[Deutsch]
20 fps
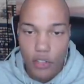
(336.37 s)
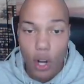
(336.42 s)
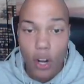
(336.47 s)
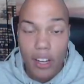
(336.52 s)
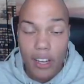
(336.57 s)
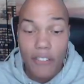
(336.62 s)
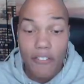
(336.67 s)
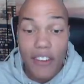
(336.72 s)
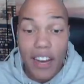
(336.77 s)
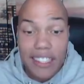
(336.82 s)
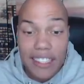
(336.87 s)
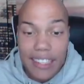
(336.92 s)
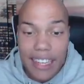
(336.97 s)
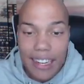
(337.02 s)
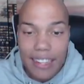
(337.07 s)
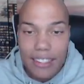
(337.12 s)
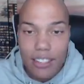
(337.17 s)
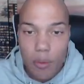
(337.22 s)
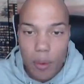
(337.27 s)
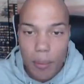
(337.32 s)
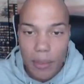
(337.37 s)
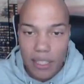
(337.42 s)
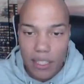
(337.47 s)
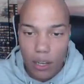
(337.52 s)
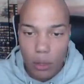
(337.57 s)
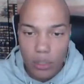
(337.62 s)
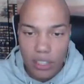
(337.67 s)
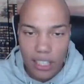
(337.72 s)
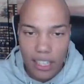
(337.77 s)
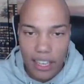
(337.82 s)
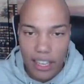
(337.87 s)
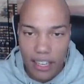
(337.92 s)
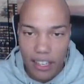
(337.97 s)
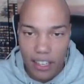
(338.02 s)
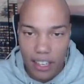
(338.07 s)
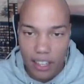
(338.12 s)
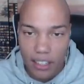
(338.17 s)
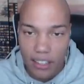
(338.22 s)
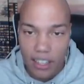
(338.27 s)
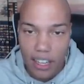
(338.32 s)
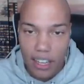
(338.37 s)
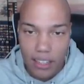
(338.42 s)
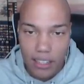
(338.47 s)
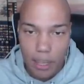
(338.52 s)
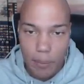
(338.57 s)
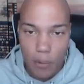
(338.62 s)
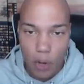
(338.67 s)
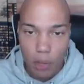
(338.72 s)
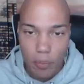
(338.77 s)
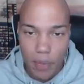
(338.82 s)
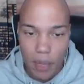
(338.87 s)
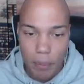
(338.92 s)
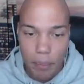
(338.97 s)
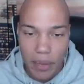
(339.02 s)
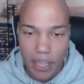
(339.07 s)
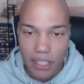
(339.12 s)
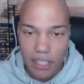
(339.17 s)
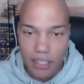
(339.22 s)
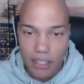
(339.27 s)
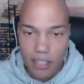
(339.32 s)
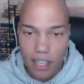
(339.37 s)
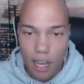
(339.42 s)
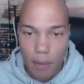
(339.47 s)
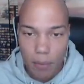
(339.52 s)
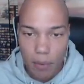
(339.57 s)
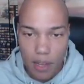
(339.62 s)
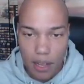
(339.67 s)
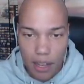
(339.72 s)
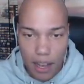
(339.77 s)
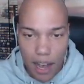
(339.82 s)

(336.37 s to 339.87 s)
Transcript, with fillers: Doch, was? Als ob er mich da runterkicken kann. Der baut mein Bett jetzt ab,